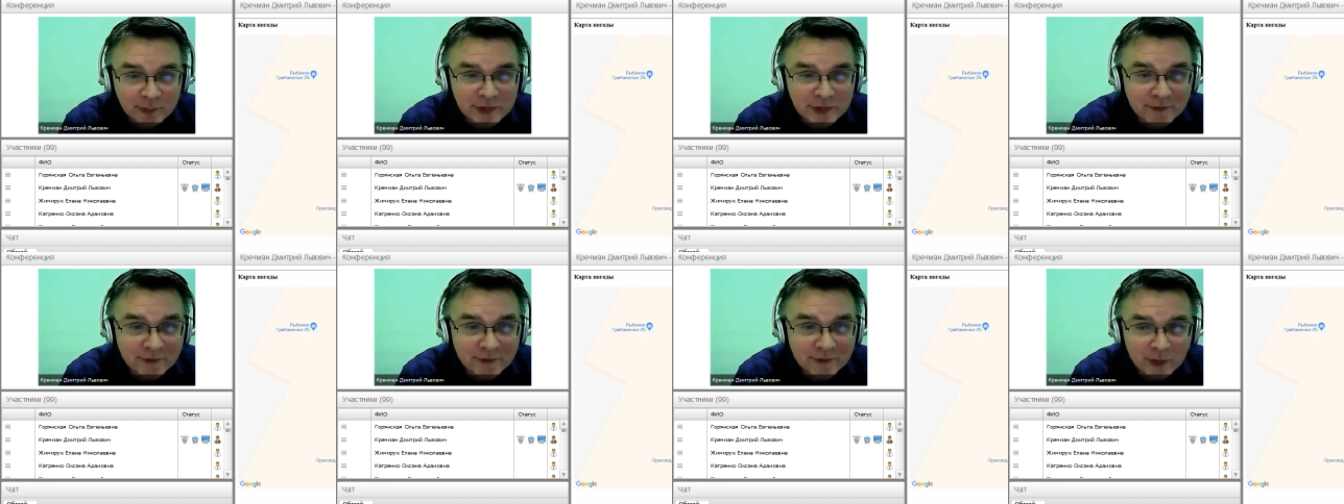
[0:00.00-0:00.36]

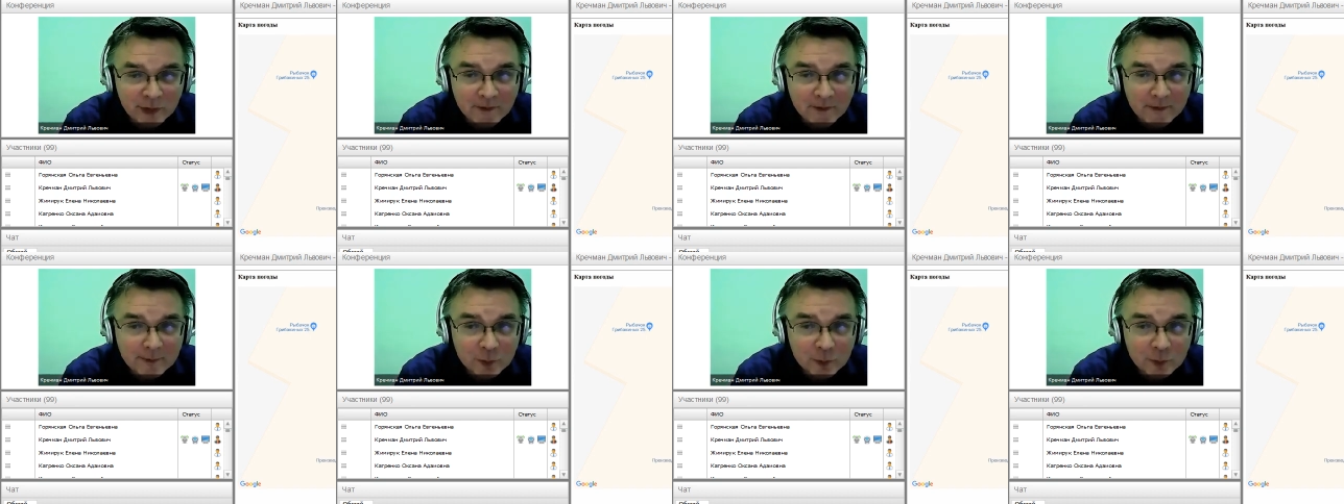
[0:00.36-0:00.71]
Мы бы с
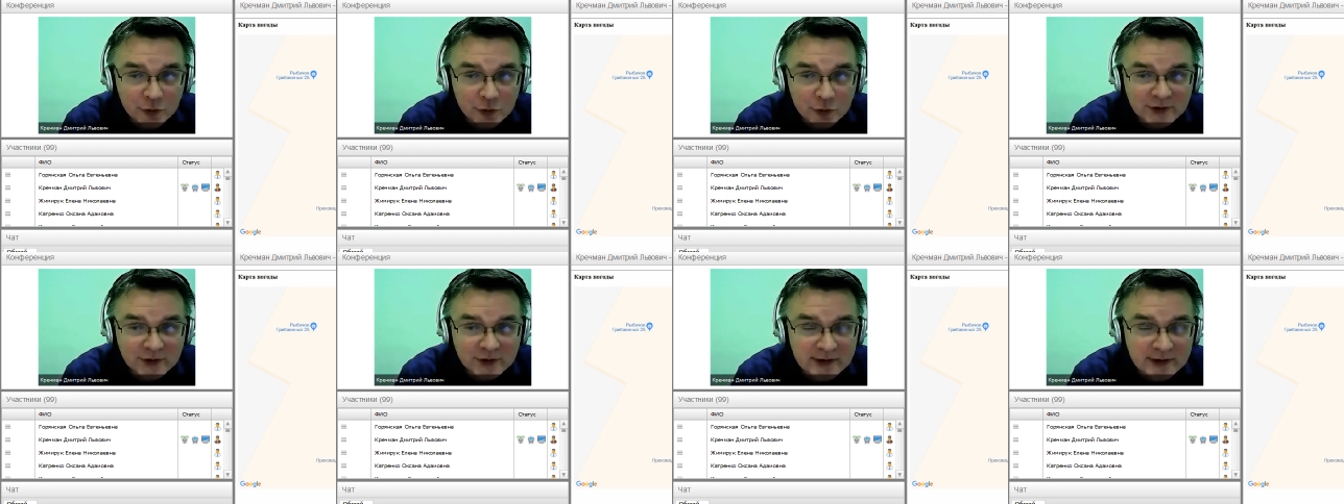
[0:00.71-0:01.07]
вами
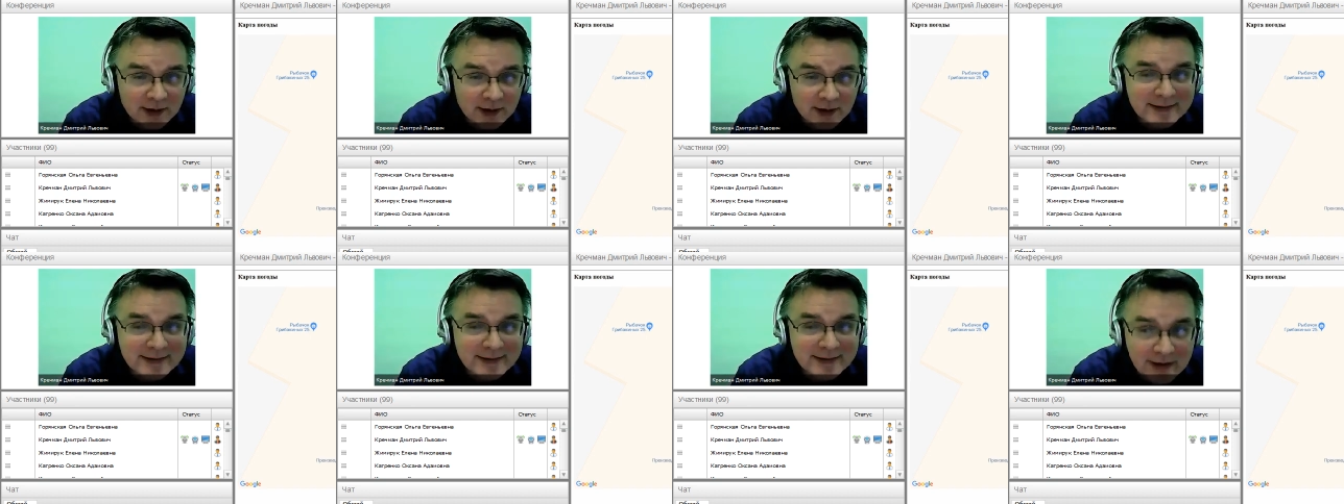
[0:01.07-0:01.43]
точно
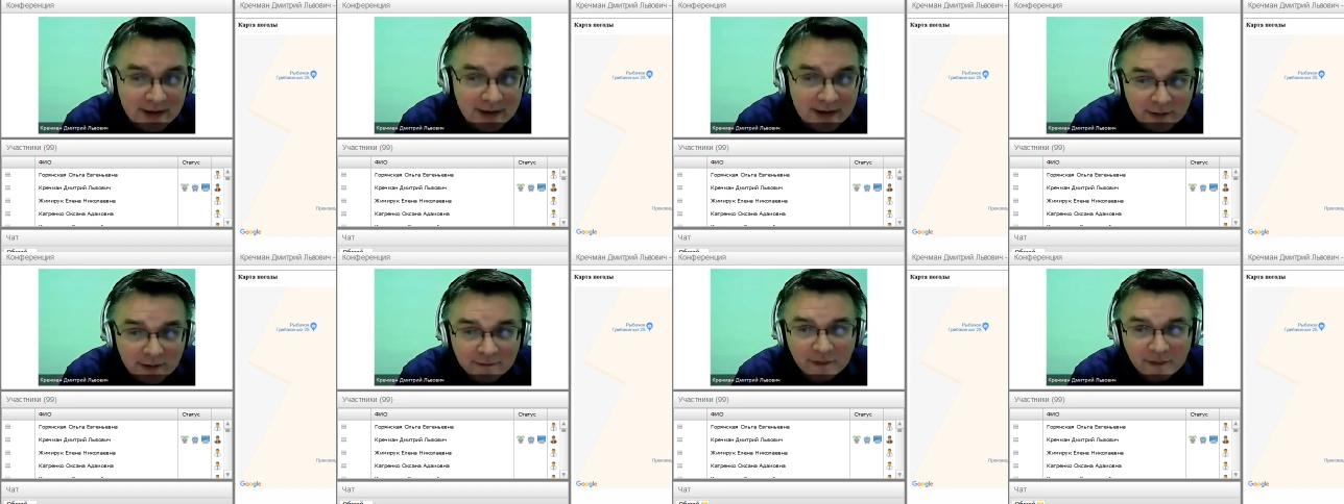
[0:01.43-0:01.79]
знали,
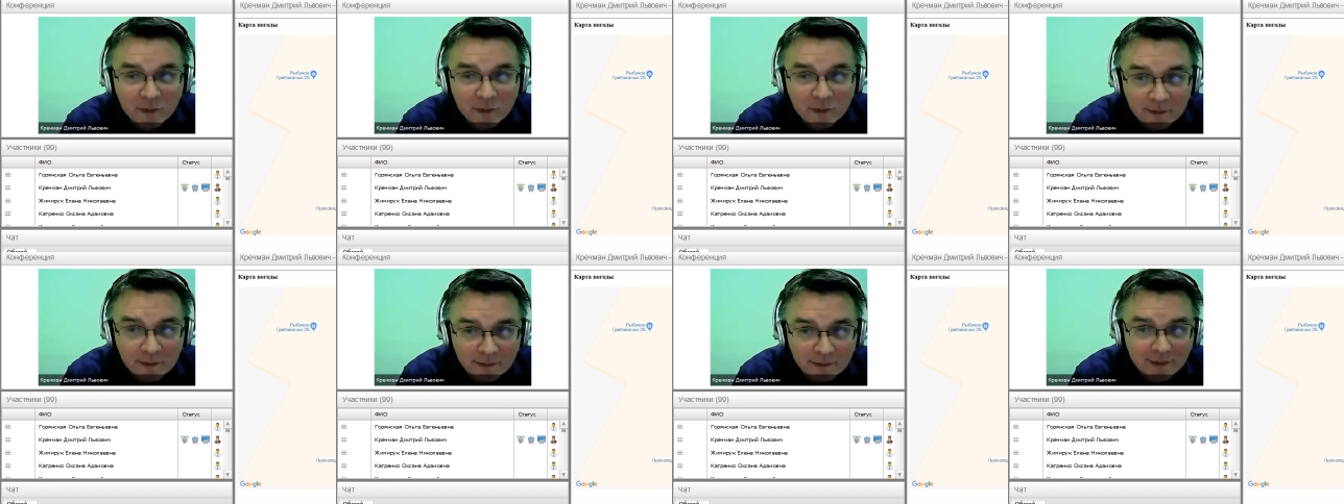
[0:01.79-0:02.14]
где
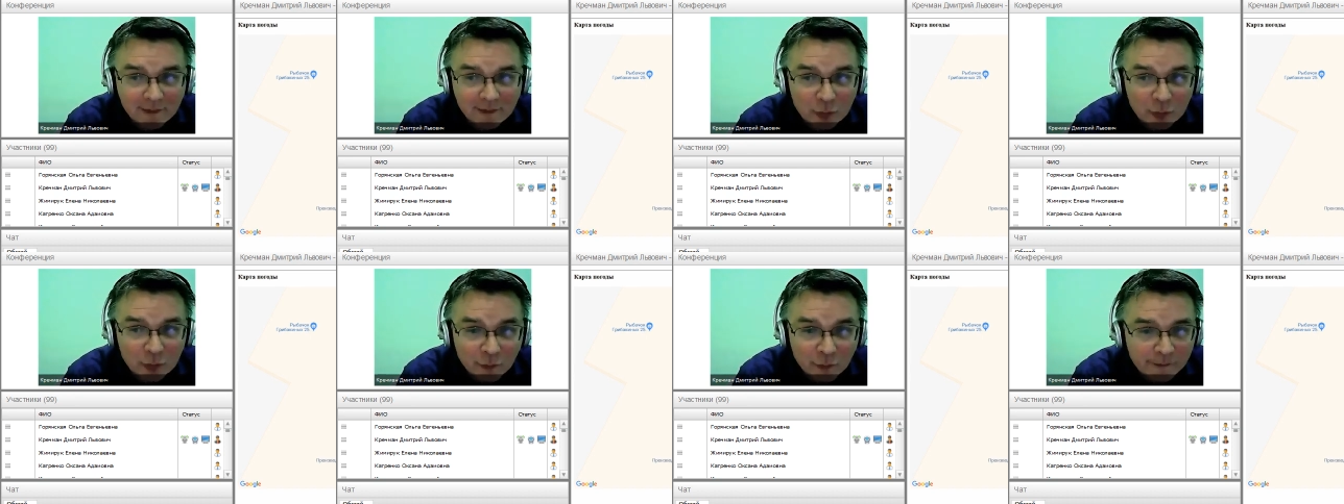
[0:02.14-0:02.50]

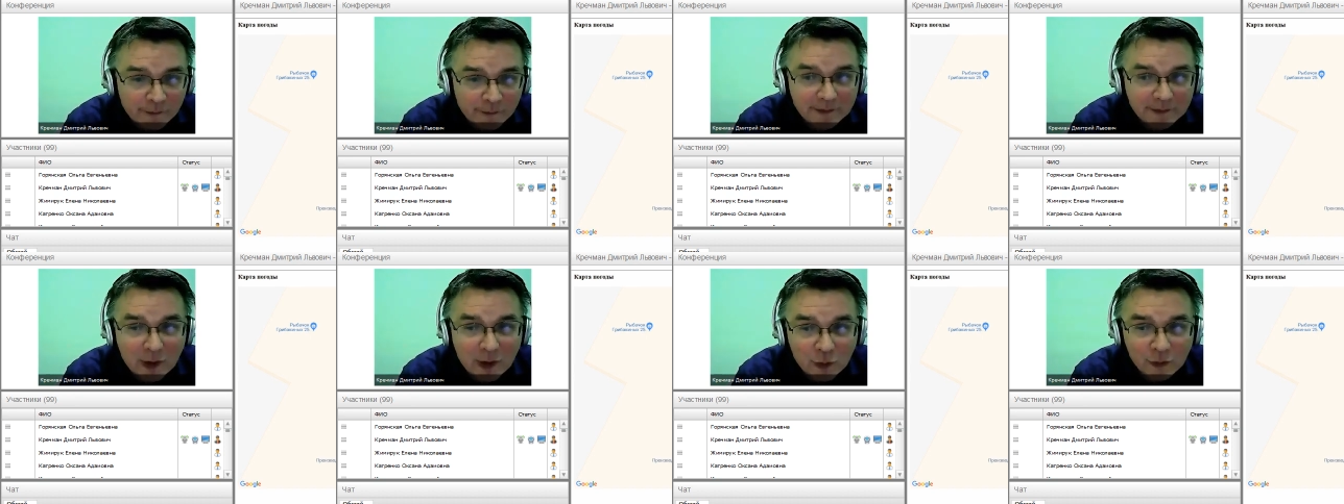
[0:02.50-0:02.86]

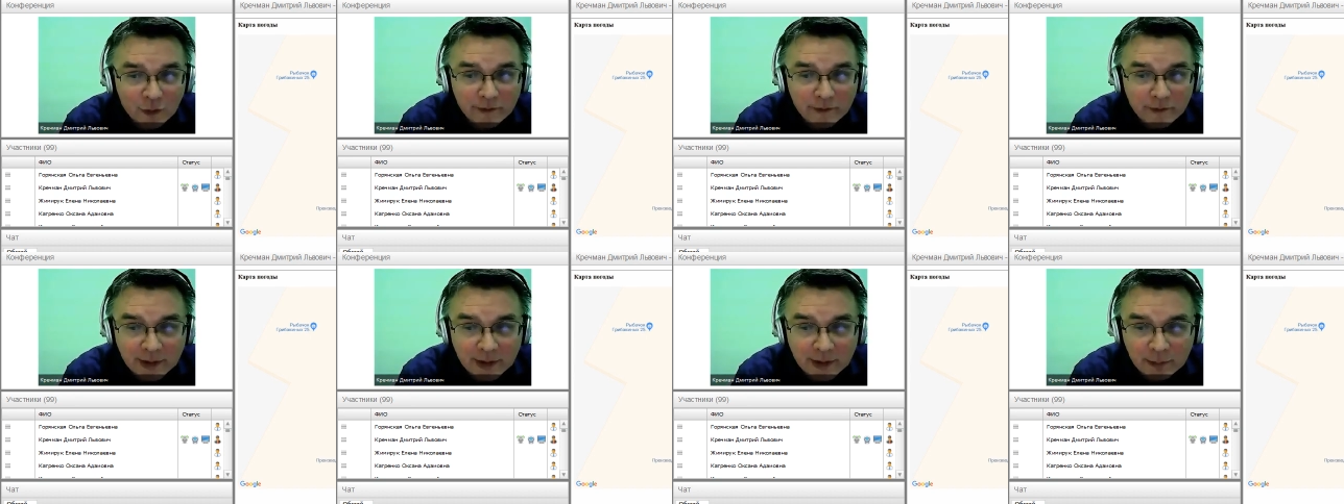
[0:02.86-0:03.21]
Иванов и в
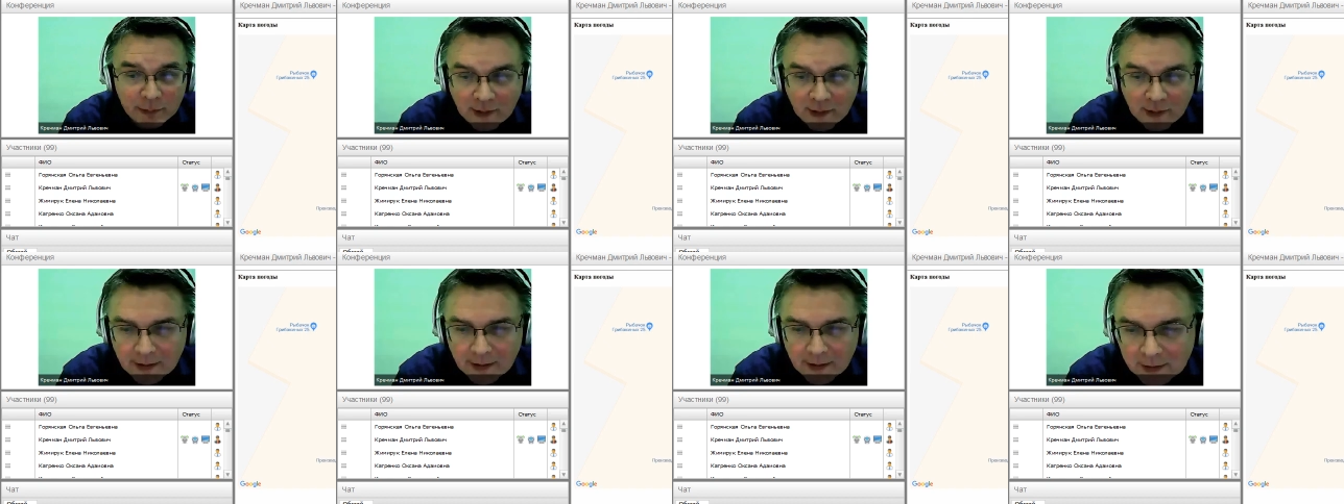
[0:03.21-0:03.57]
какое
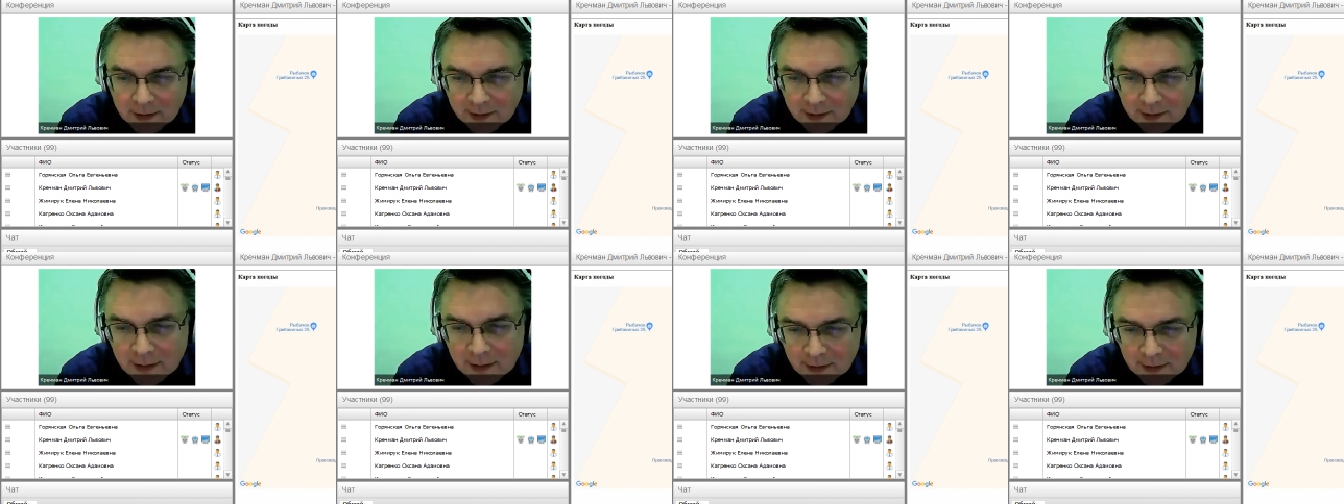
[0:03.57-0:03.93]
время
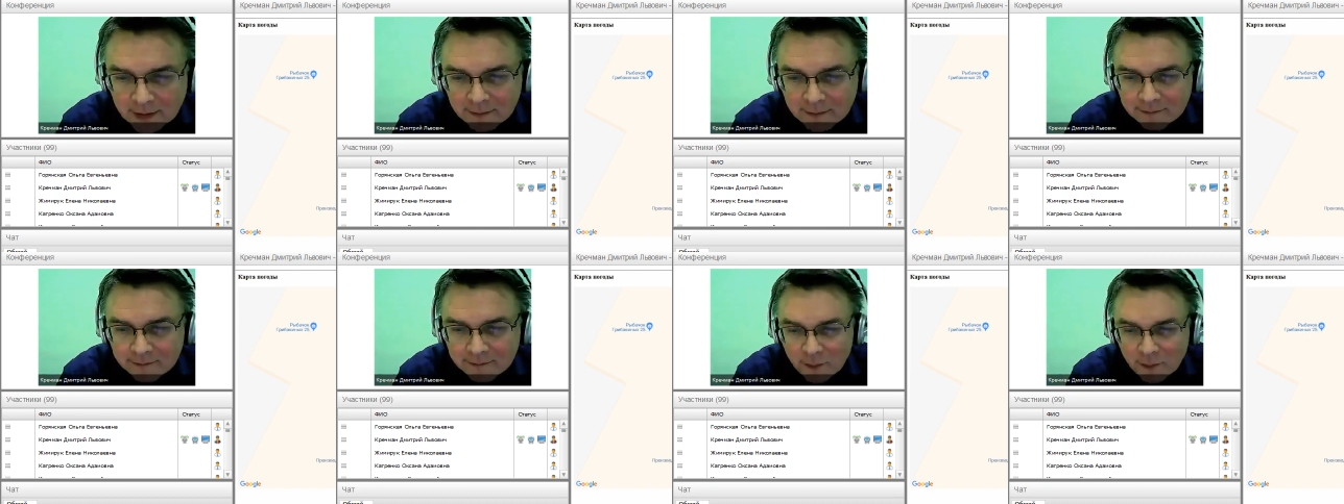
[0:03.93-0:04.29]

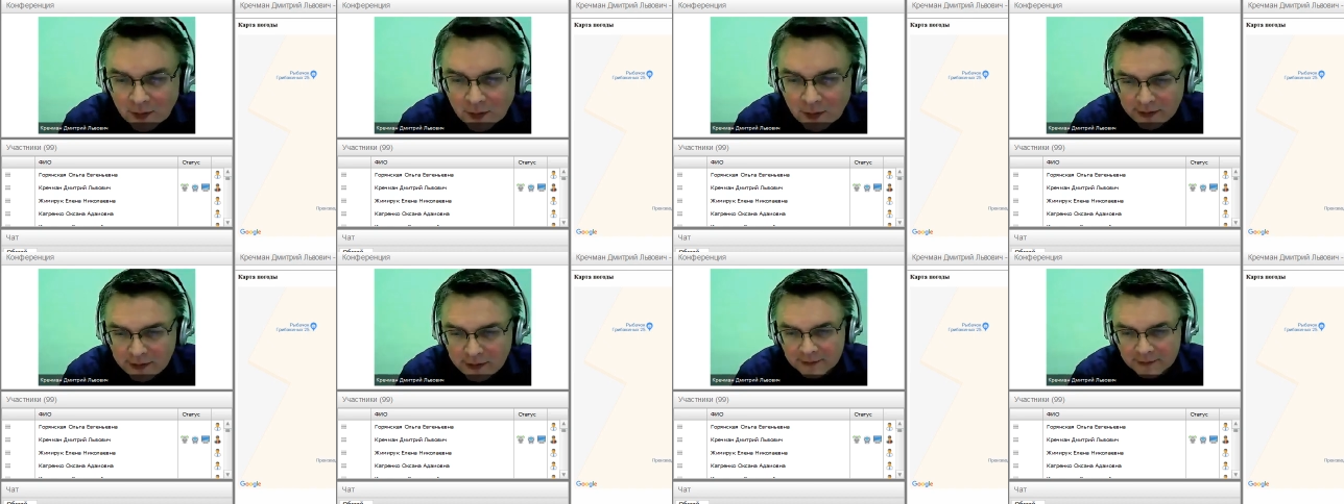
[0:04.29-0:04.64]

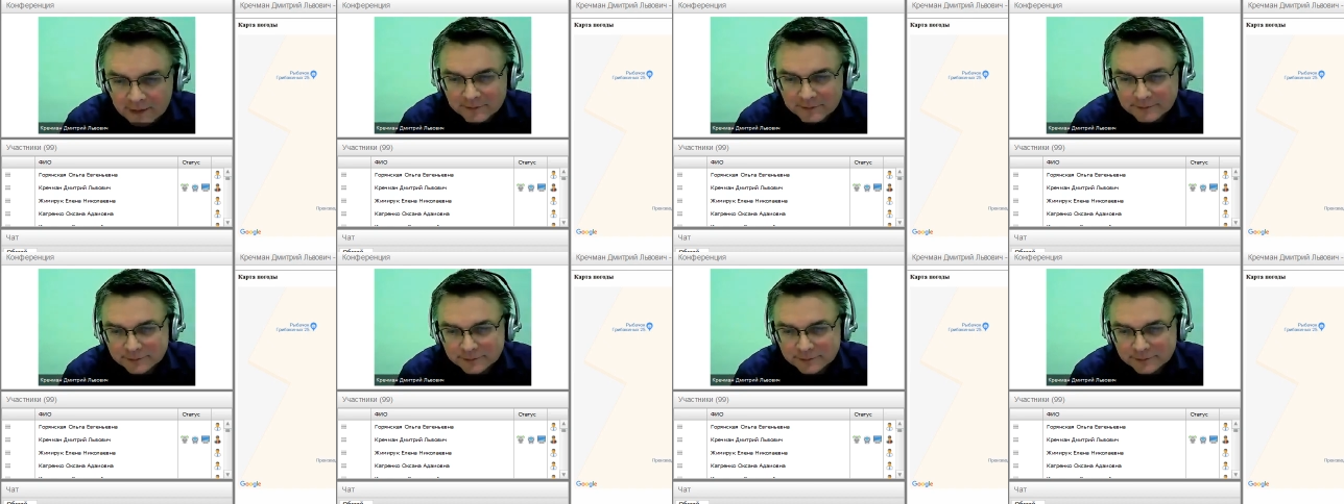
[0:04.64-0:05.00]
выполнял.